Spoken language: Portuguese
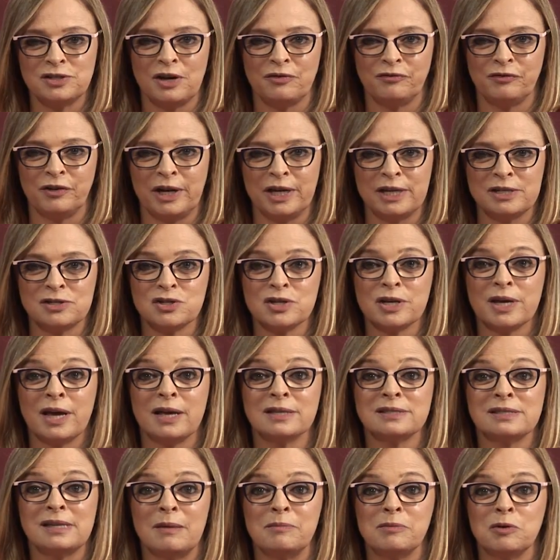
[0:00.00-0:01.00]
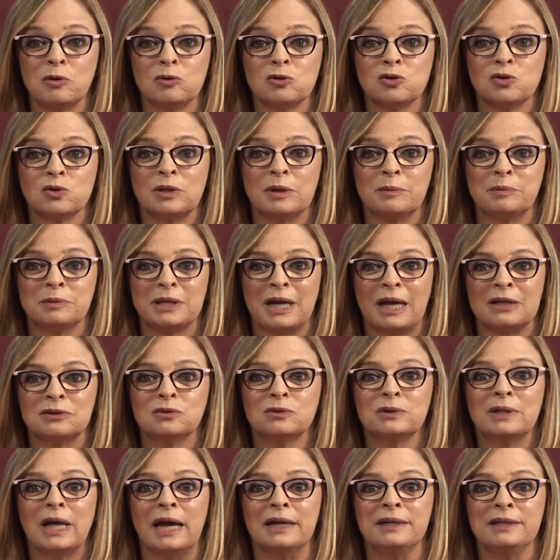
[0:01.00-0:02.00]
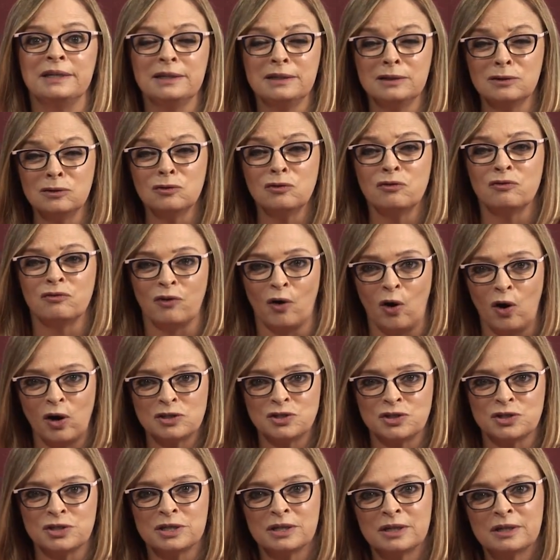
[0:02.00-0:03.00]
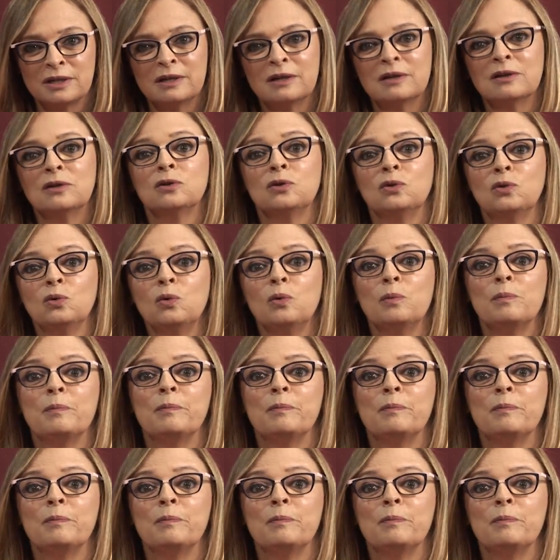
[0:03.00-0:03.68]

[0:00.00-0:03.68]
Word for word: a Frente, que recebe hoje o deputado Danilo Forte, do